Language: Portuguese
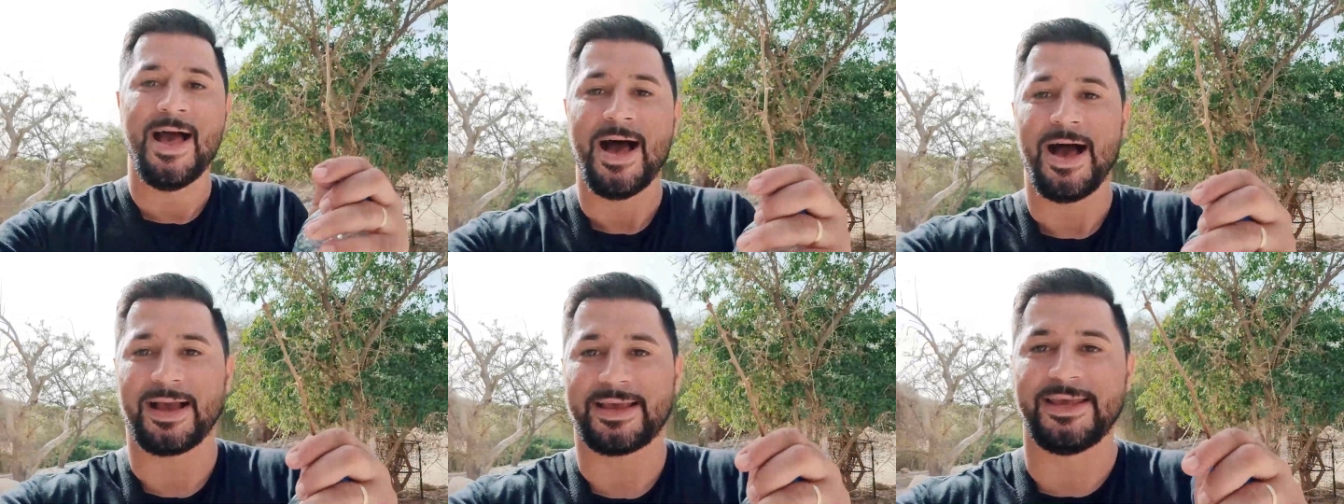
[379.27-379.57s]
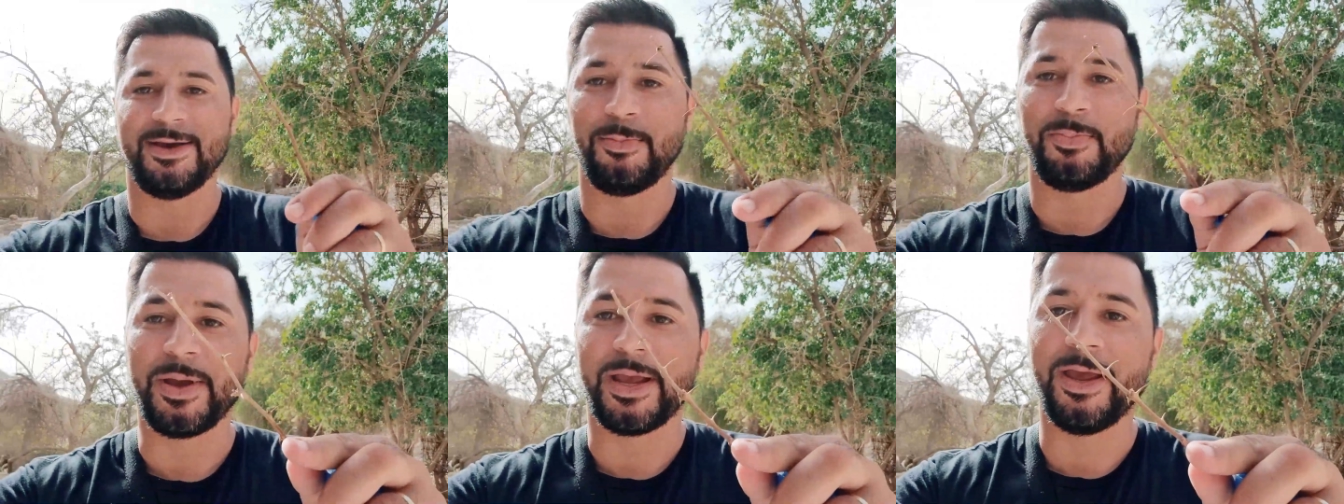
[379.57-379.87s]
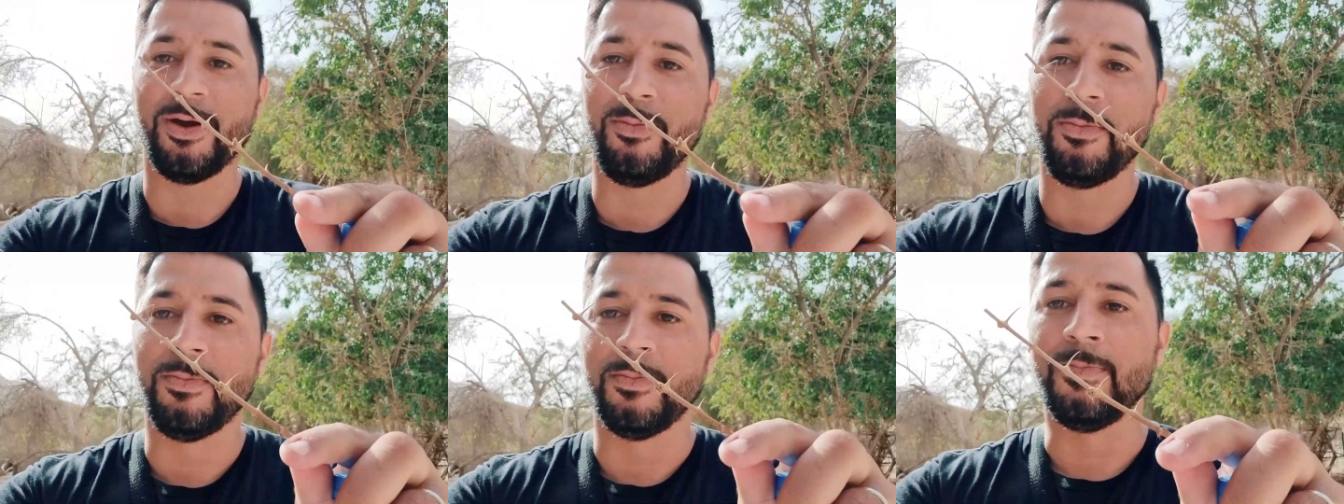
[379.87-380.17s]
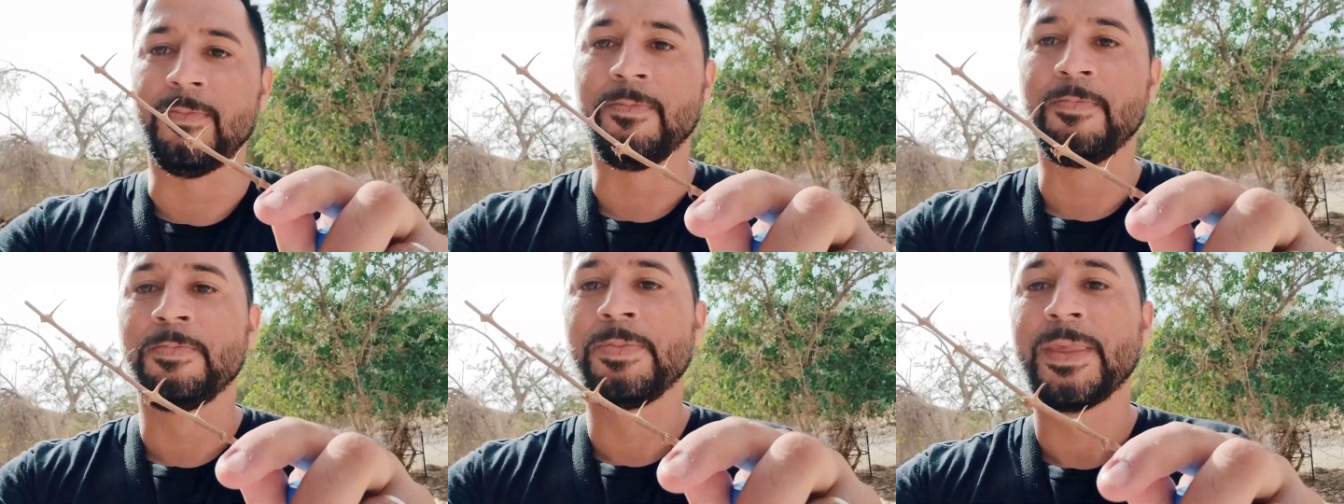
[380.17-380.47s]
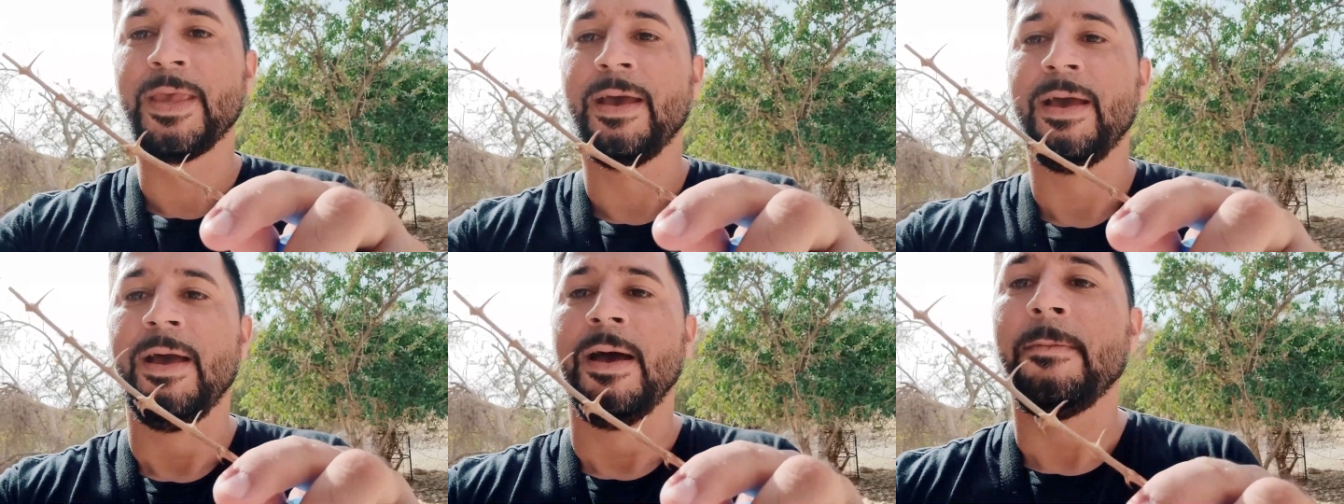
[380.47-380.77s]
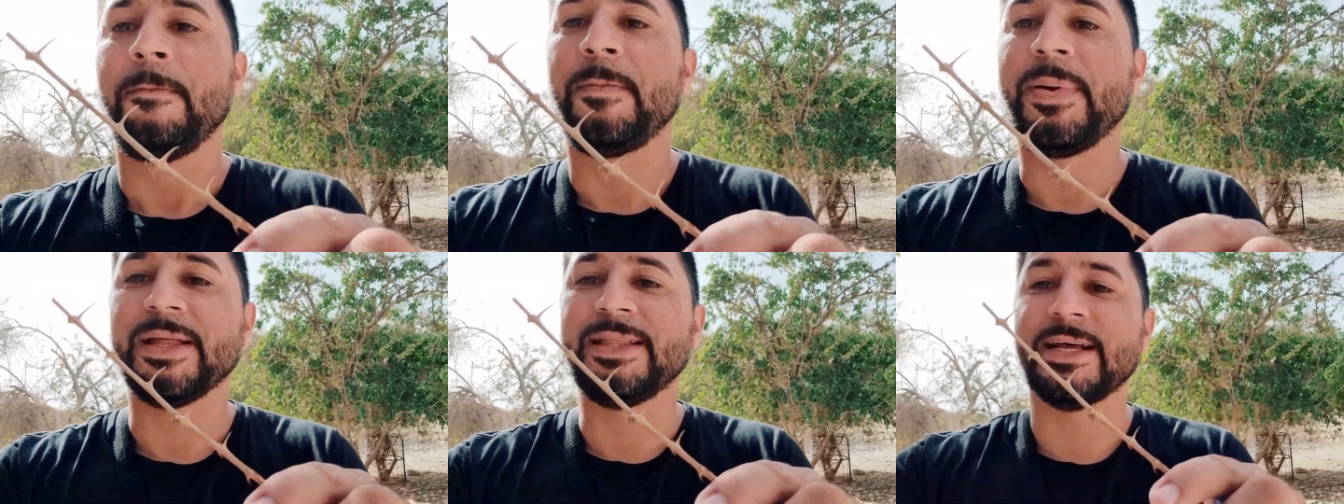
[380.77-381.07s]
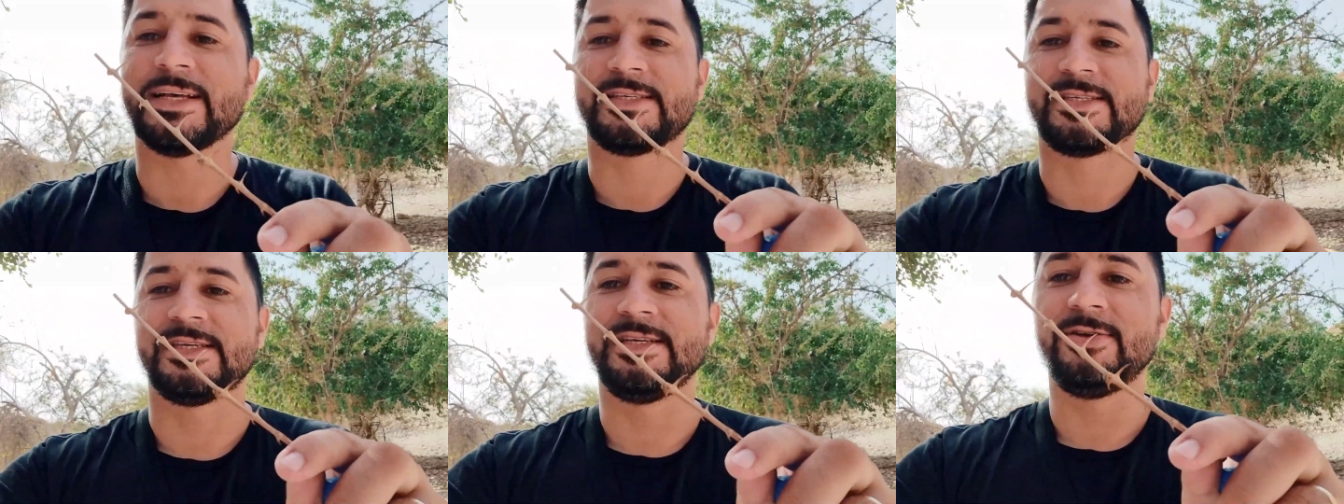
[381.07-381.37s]
Aqui eu peguei um
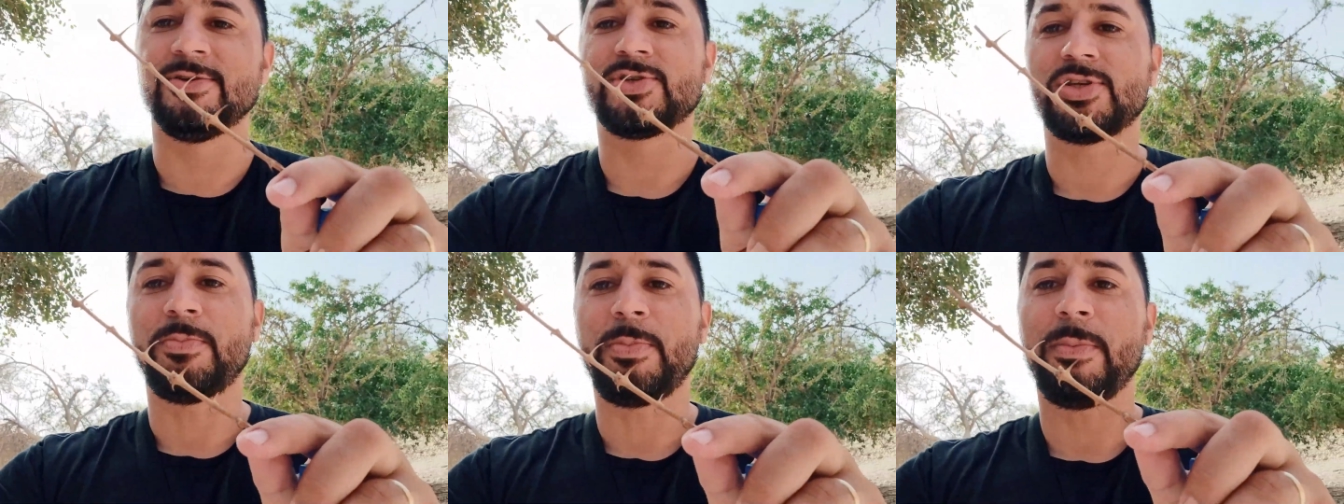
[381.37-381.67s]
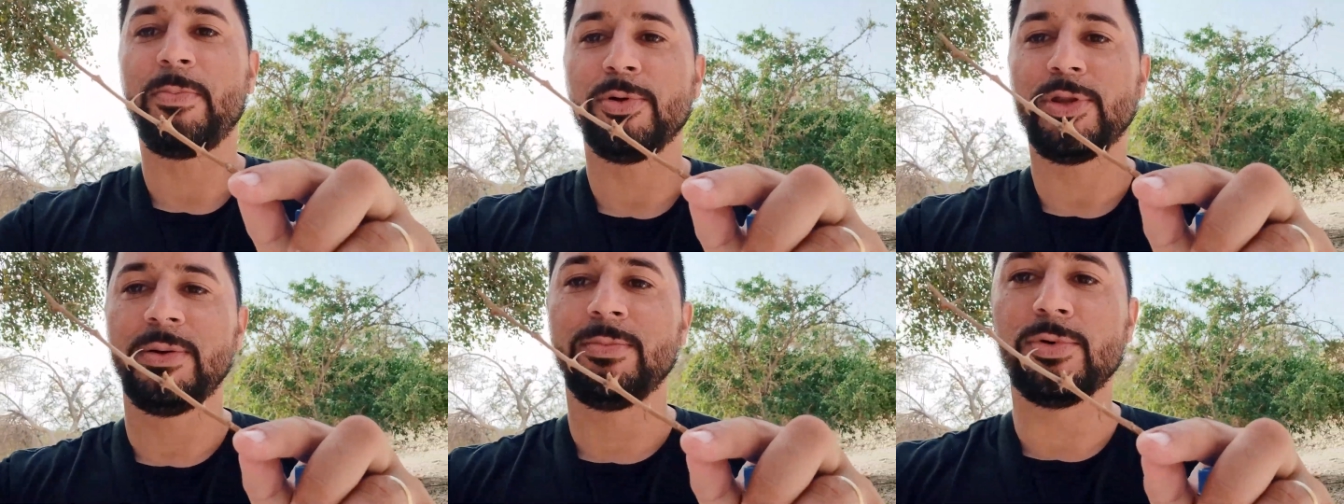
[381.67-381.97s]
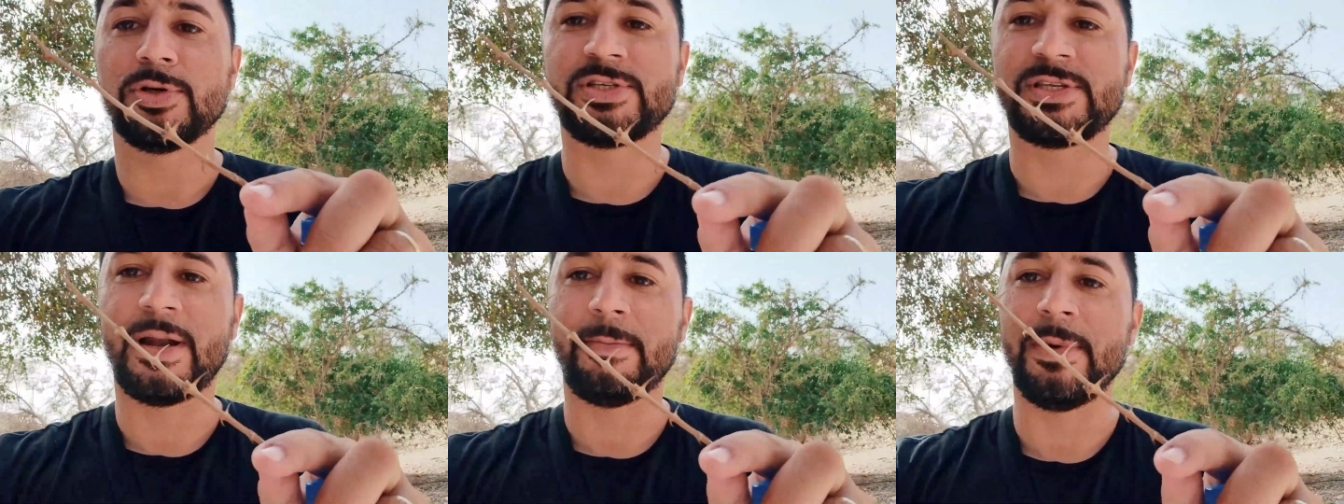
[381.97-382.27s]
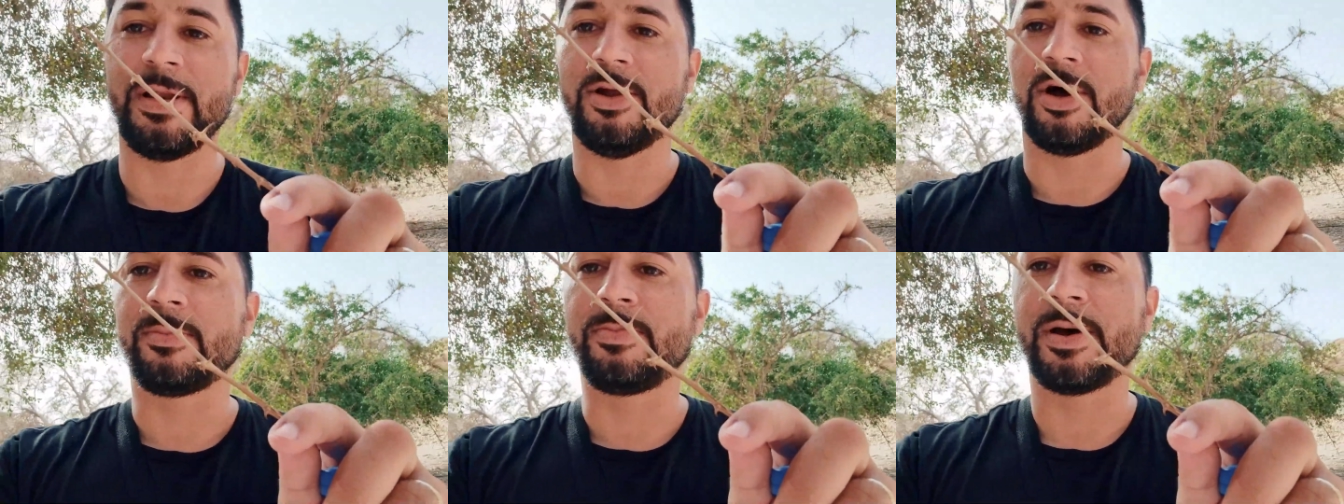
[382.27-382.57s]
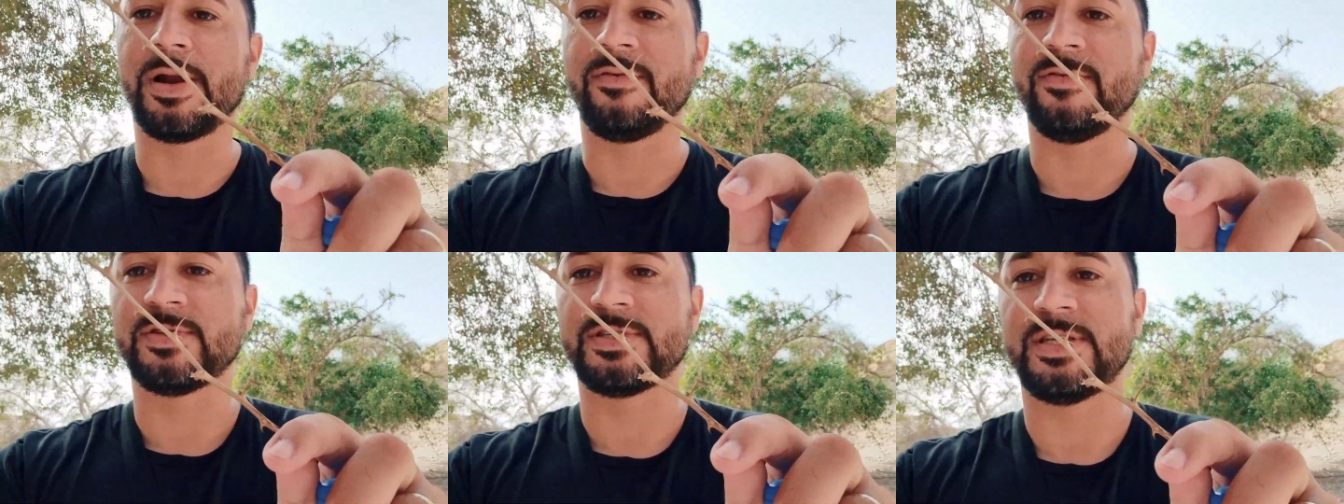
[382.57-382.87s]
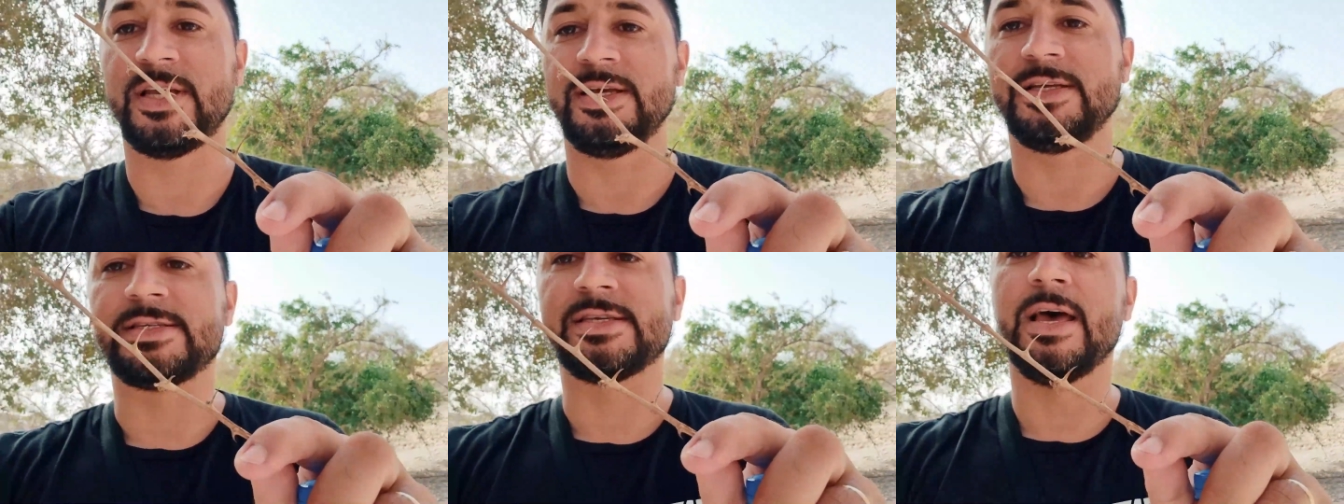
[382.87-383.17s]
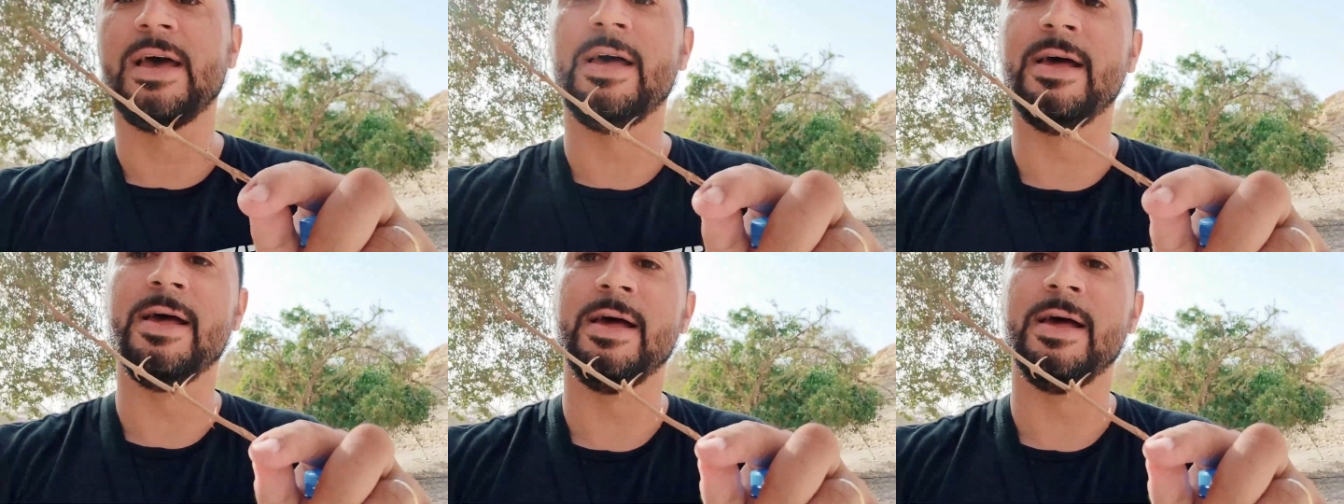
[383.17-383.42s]
pedacinho só para poder mostrar melhor para vocês